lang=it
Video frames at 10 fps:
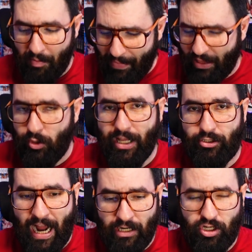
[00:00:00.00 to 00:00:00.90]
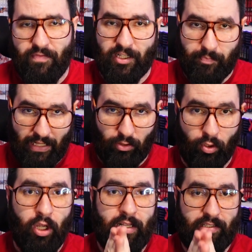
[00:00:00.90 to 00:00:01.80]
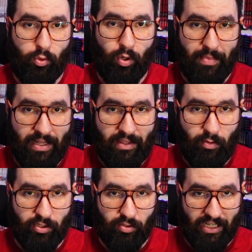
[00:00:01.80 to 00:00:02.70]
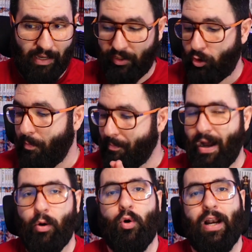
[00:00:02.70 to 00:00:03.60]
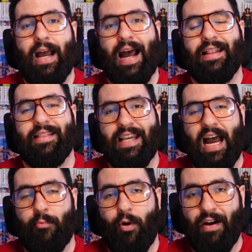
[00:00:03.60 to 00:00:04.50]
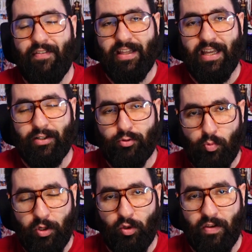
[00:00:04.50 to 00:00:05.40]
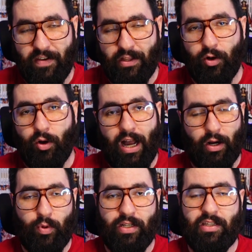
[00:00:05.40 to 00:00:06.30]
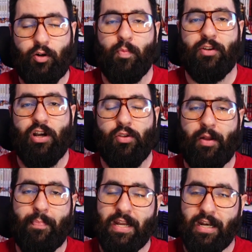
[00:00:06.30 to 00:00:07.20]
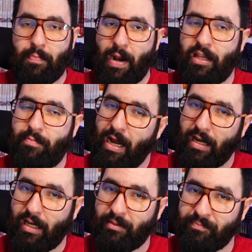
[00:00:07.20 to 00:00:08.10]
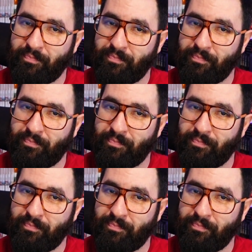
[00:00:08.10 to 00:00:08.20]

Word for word: Ma bando alle ciance, vi aspetto sicuramente questo sabato, ma ora andiamo a vedere subito i video acquisti, cominciando da Panini Planet Manga.